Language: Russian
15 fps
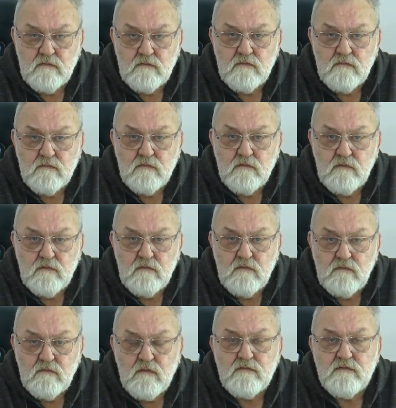Ну,
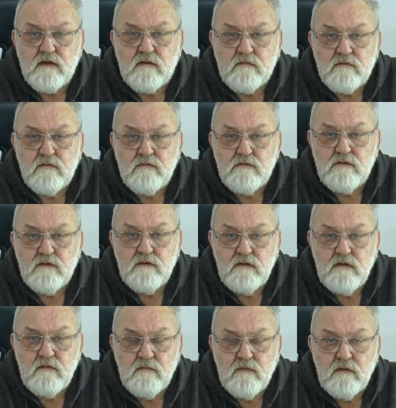ну во всяком случае,
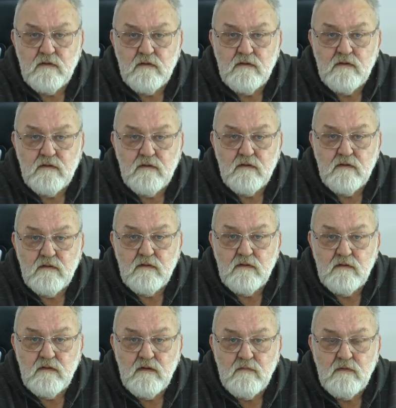не был,
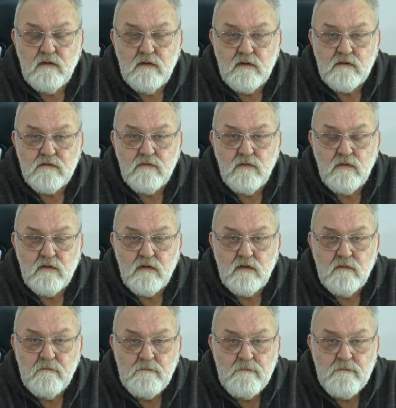не был настолько